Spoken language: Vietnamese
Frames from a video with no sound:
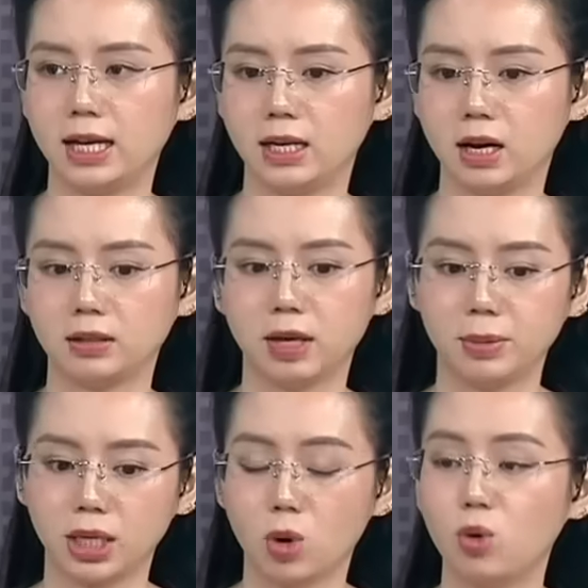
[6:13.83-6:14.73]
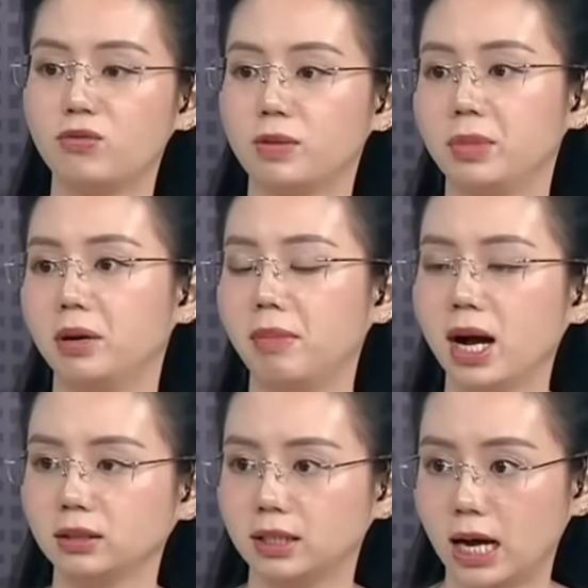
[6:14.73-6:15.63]
à, đặc biệt là khu vực miền Bắc
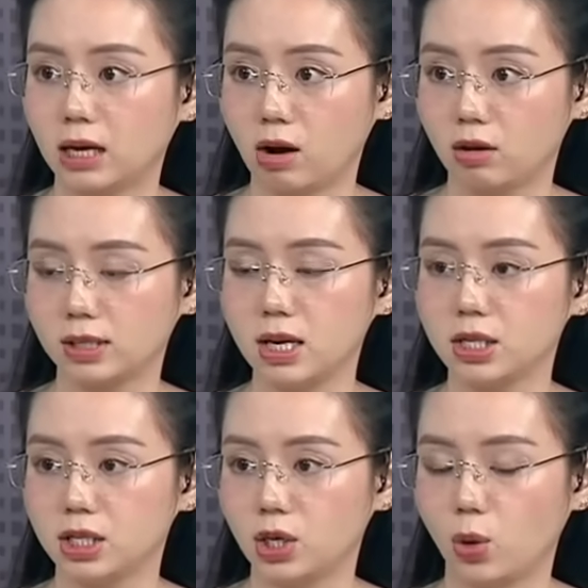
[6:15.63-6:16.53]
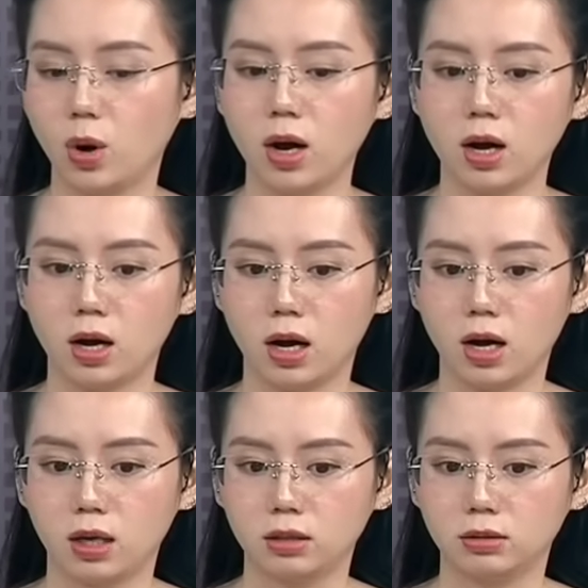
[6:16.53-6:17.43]
thì đã có rất là nhiều
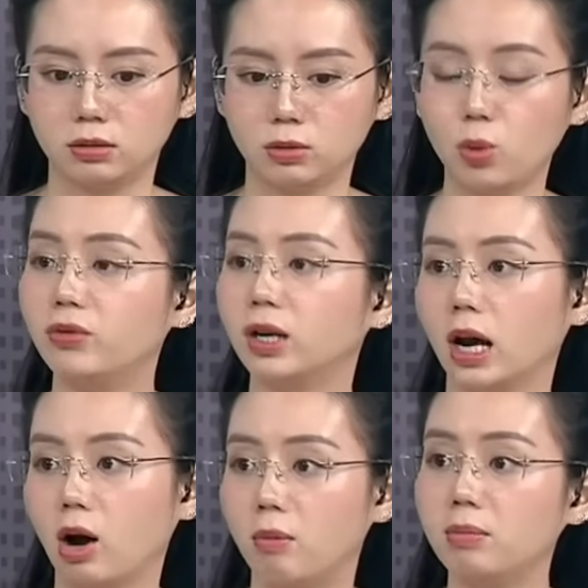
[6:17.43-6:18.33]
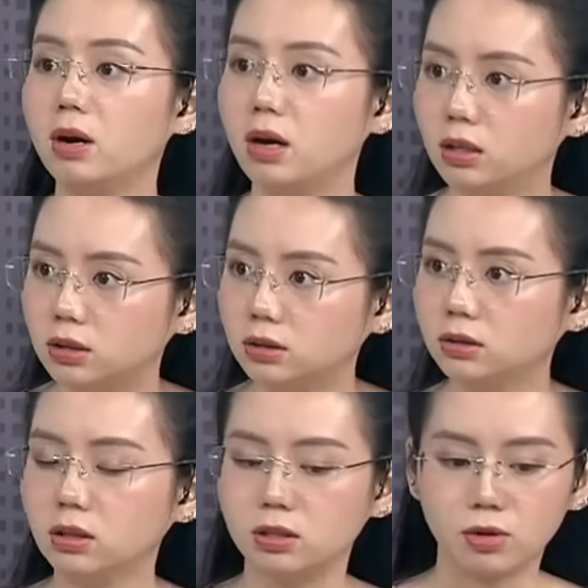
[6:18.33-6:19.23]
à, khu vực là có mưa
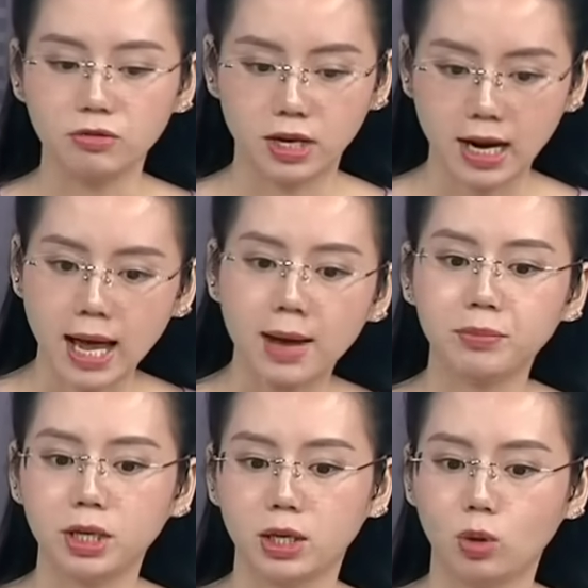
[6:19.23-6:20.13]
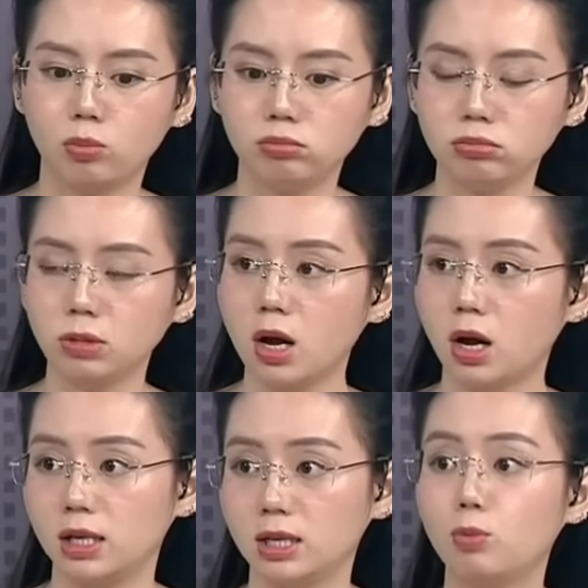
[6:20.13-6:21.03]
lớn ở trong phía Nam thì cũng
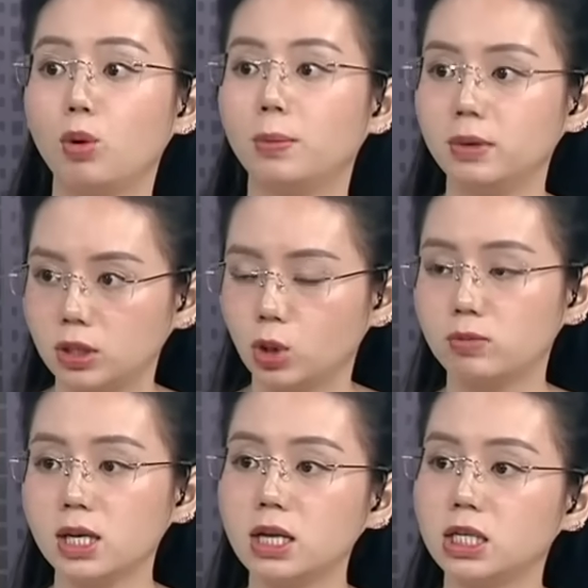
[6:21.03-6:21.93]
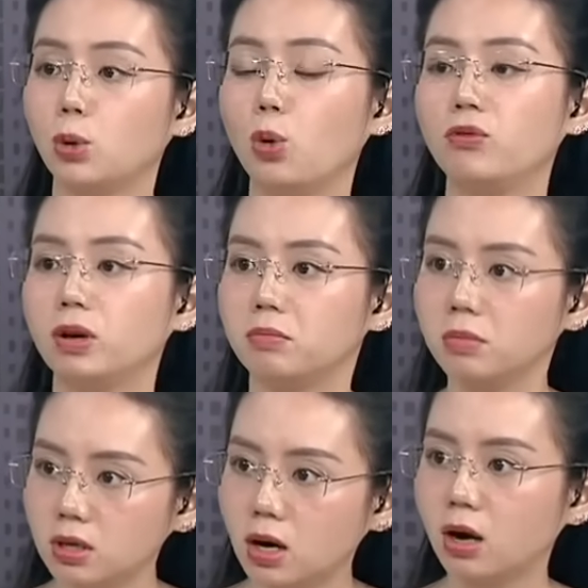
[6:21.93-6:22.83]
ở à, trong mùa mưa thì cũng rất là nhiều khu vực
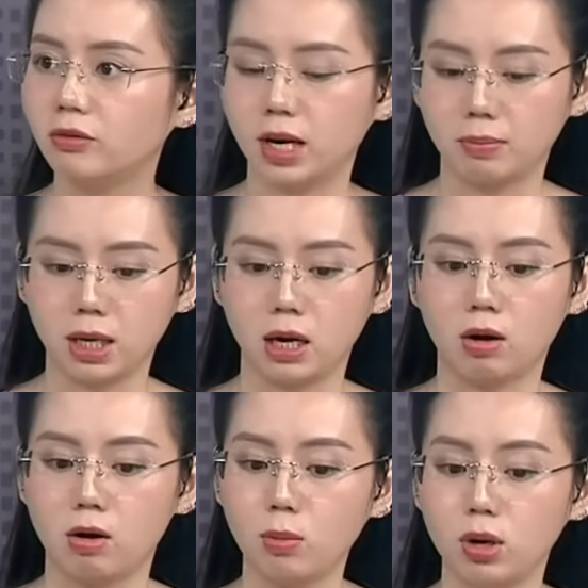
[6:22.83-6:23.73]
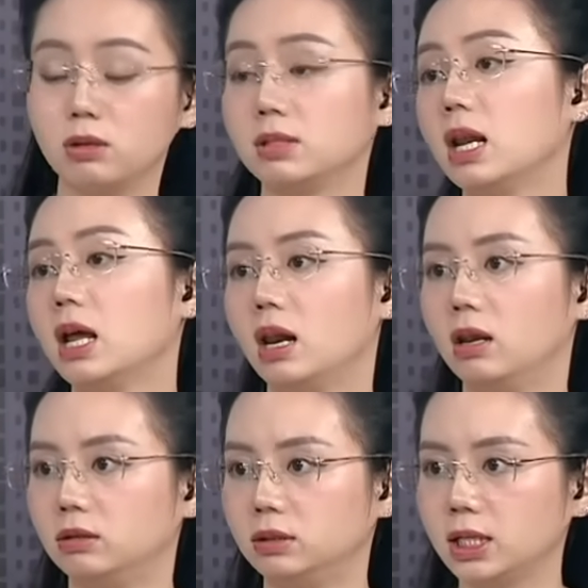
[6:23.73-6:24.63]
mưa và đặc biệt là có một lượng rất là
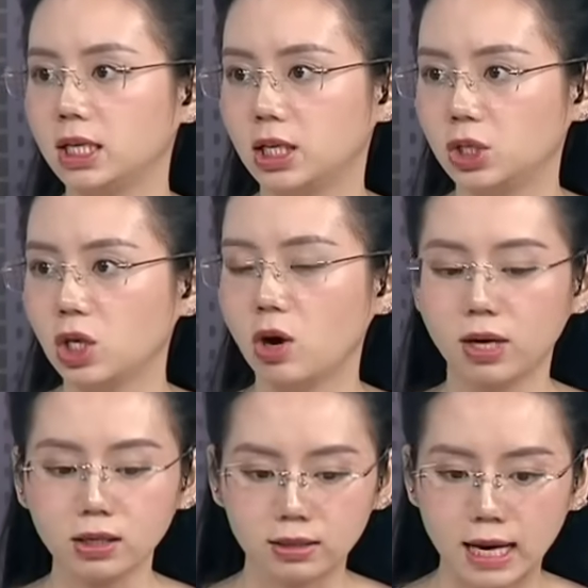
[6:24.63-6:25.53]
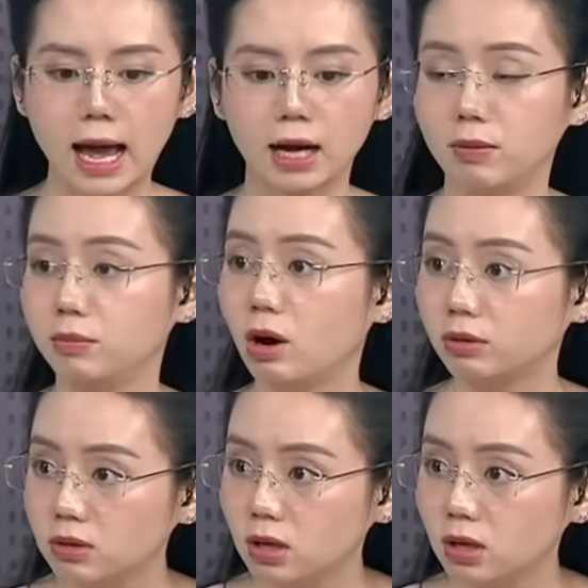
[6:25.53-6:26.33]
lớn khiến cho đất đá ngấm no nước,